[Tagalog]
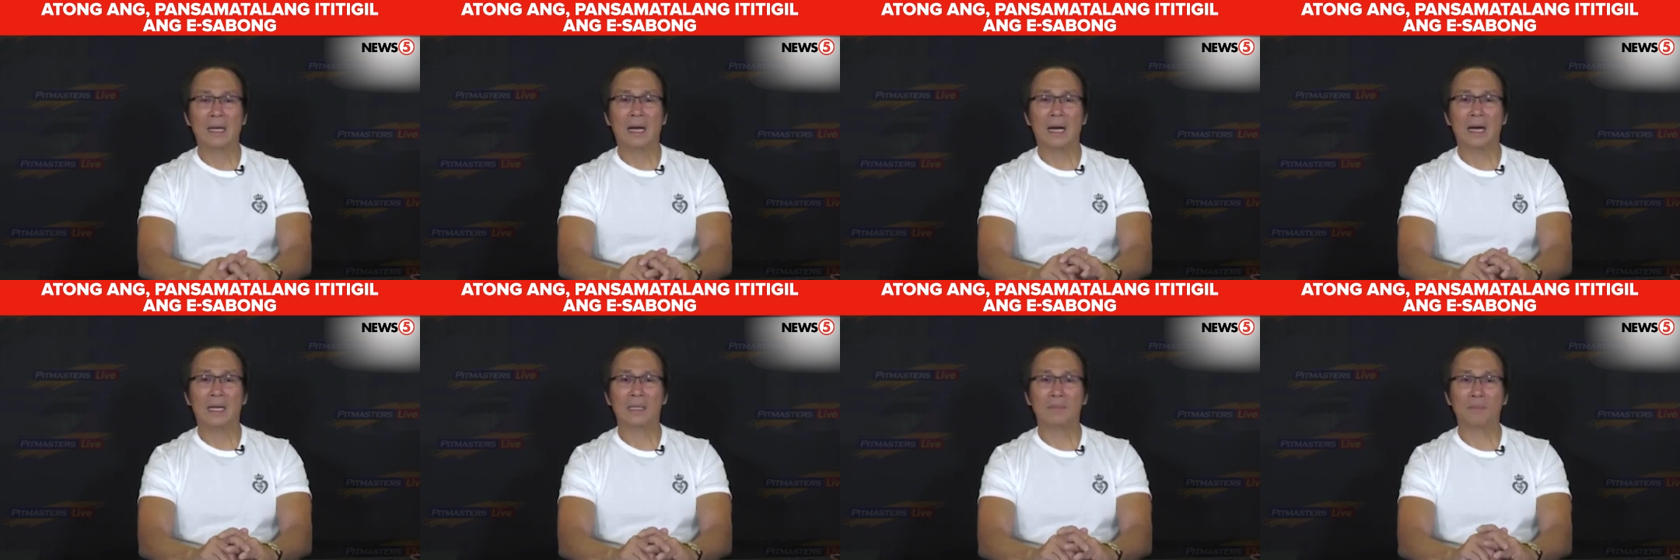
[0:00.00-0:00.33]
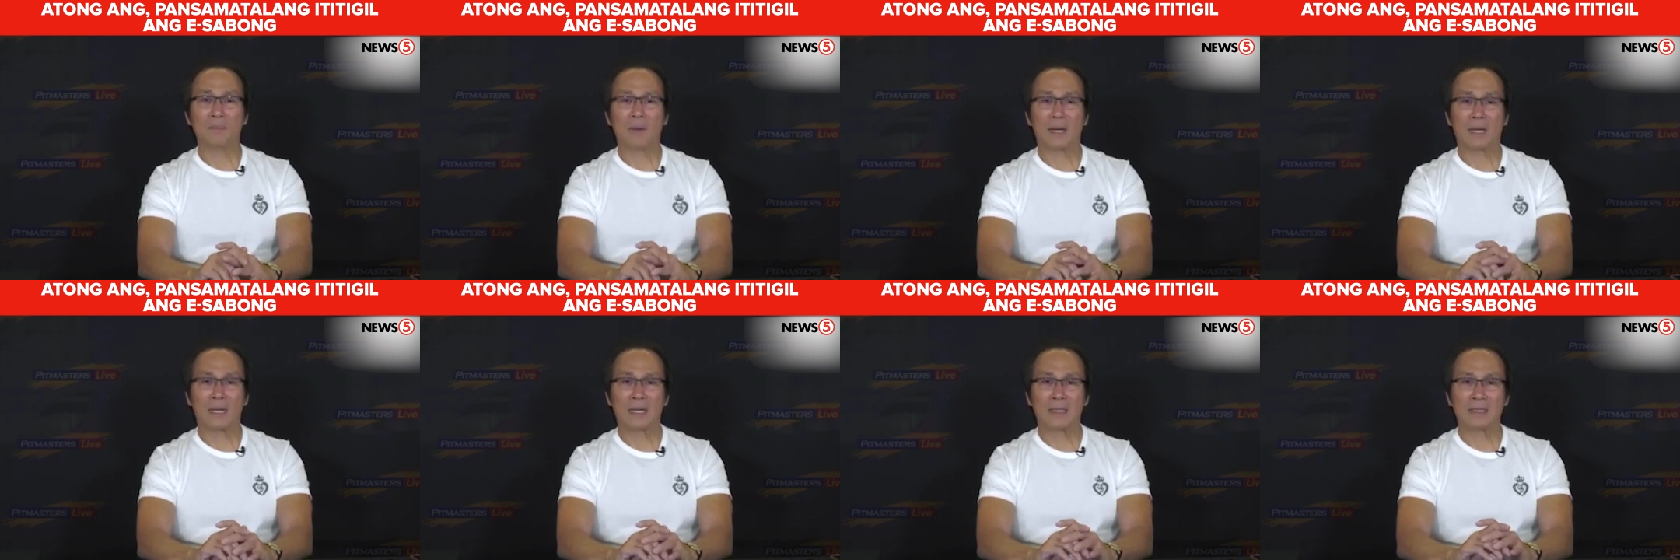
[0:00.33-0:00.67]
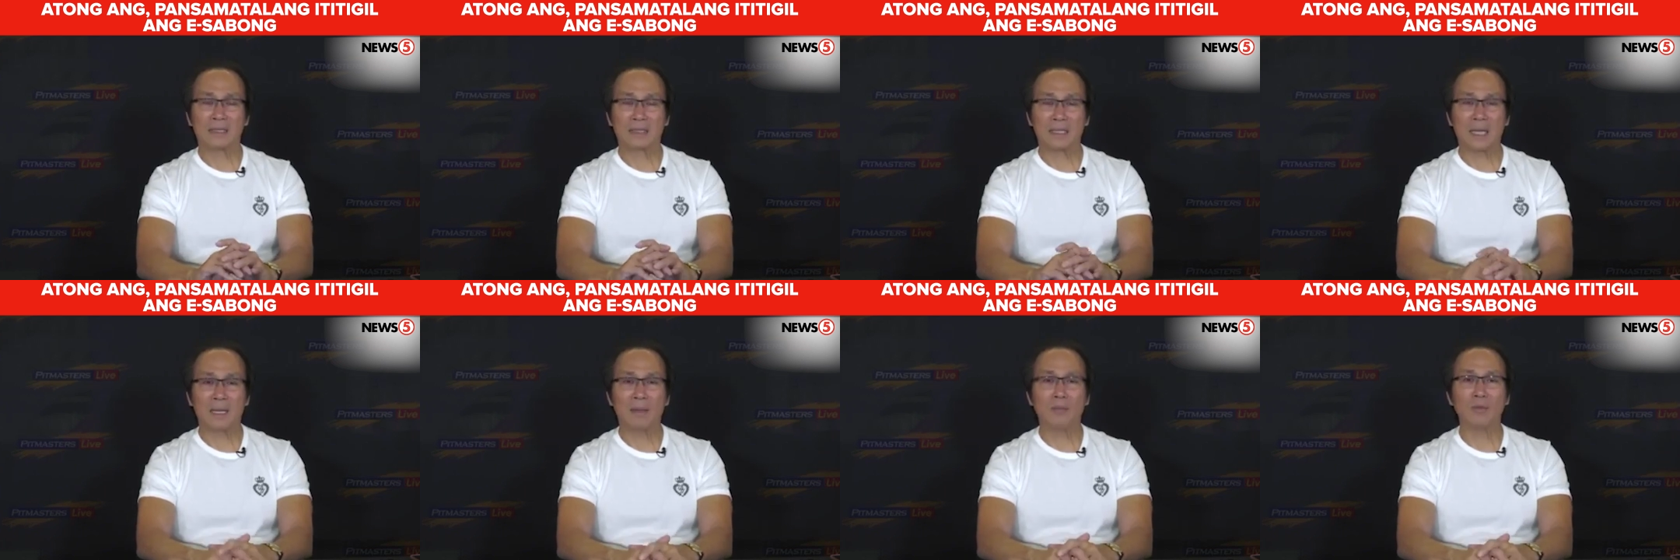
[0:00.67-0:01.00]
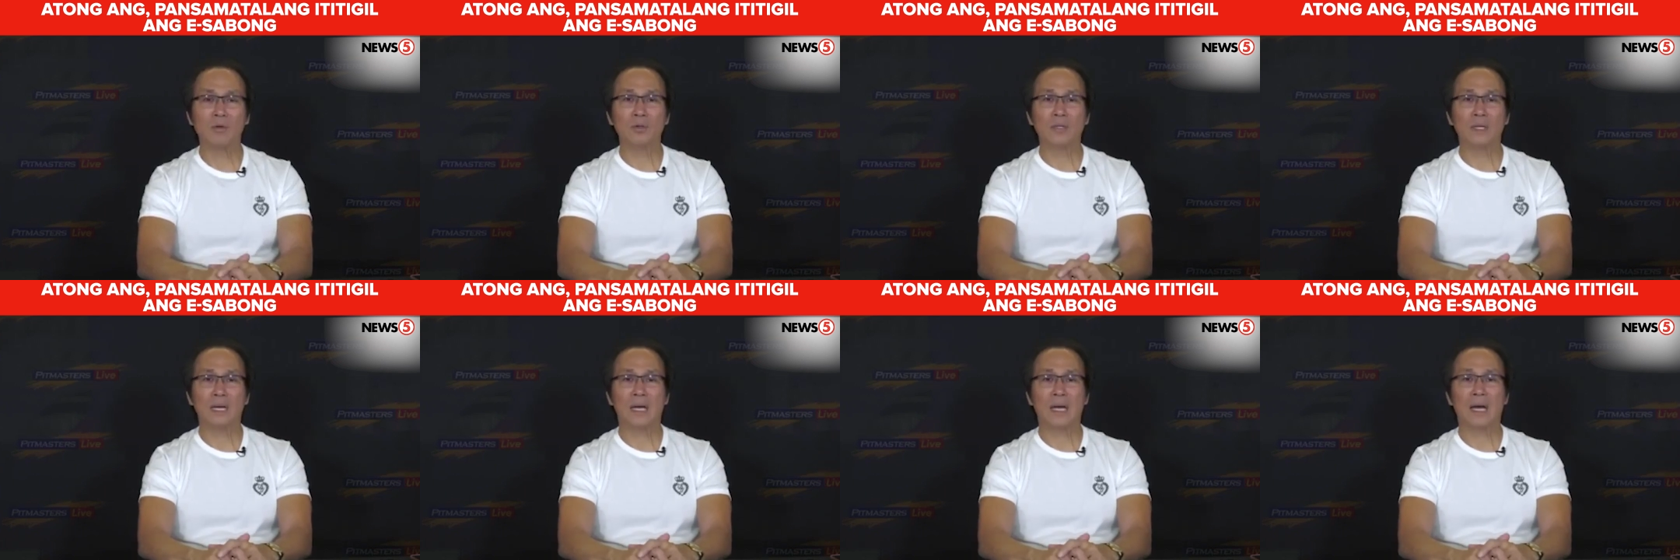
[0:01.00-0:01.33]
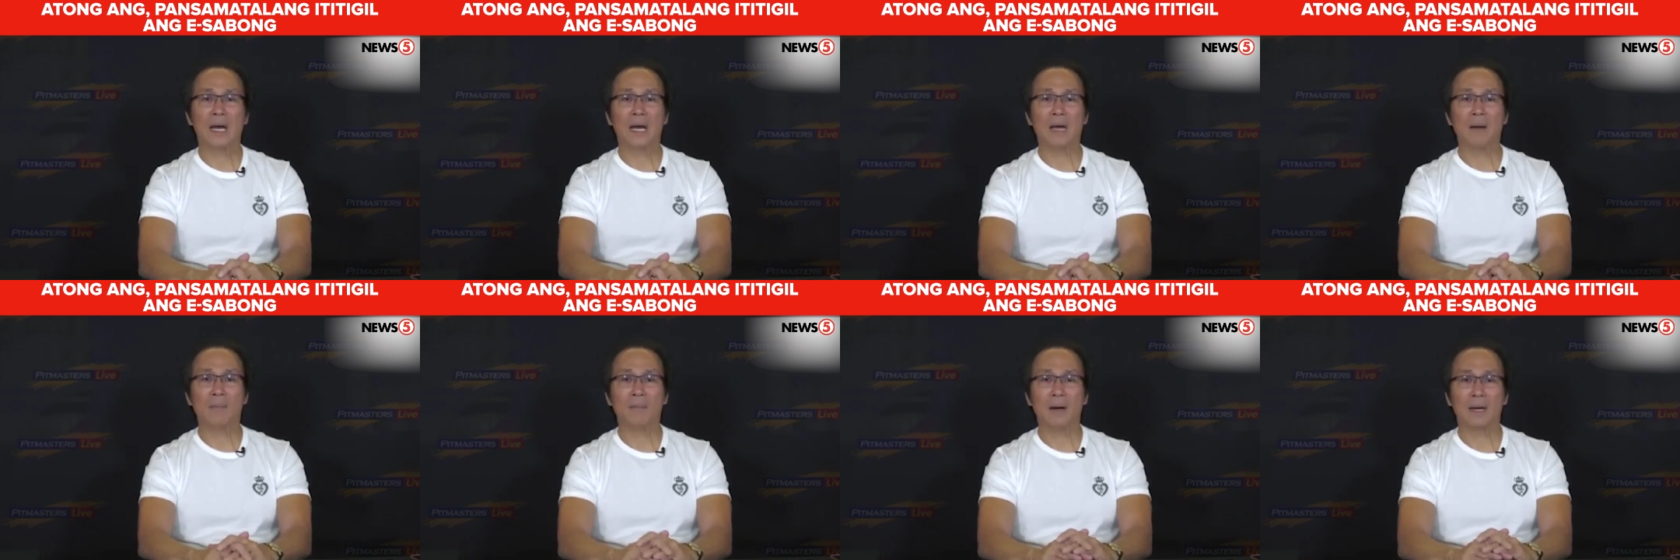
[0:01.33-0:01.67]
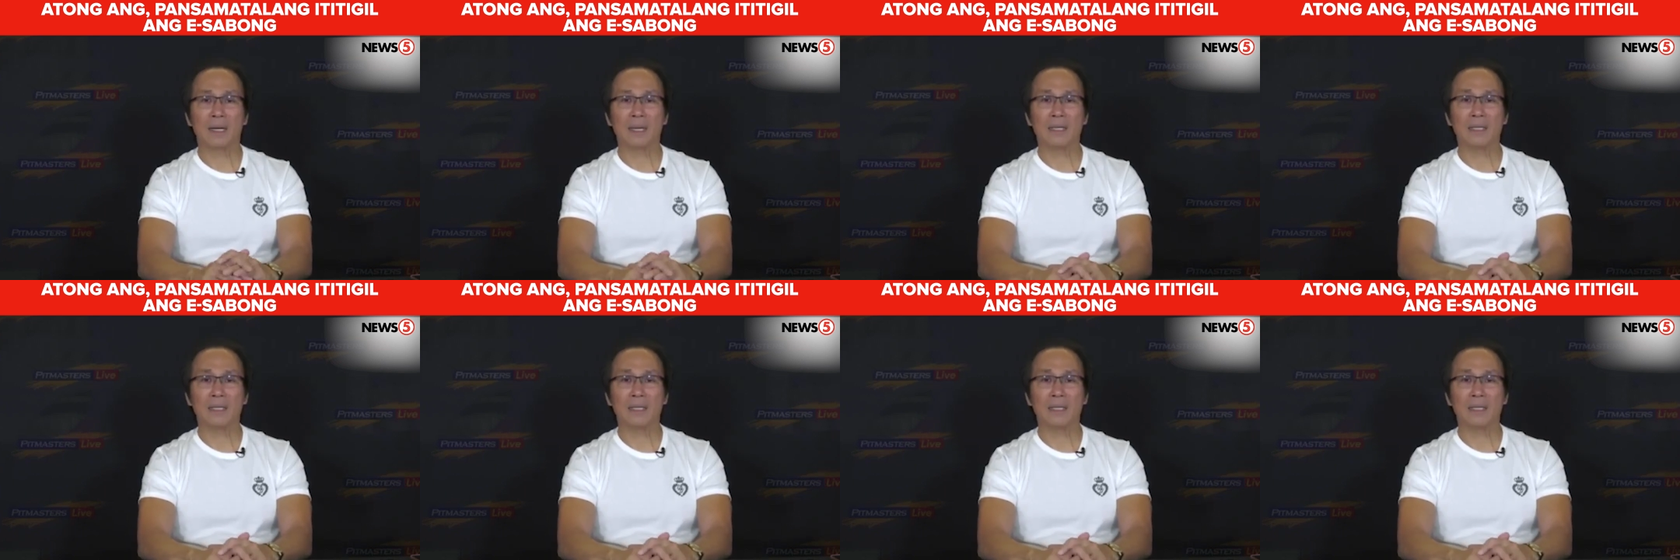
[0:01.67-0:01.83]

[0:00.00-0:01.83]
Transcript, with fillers: at mag-antay muna habang